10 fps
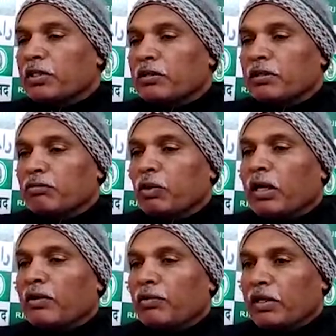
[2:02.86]
से
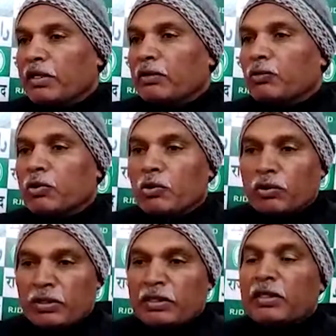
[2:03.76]
बुलाए होंगे या कुछ लोग
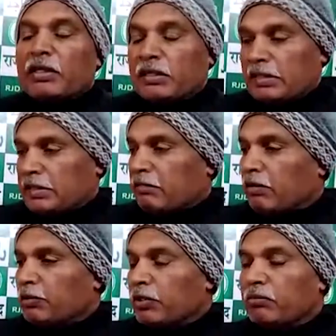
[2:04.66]
जगता
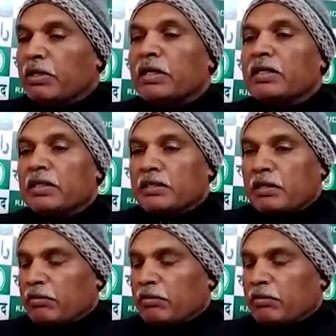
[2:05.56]
बाबू से मिलने की इच्छा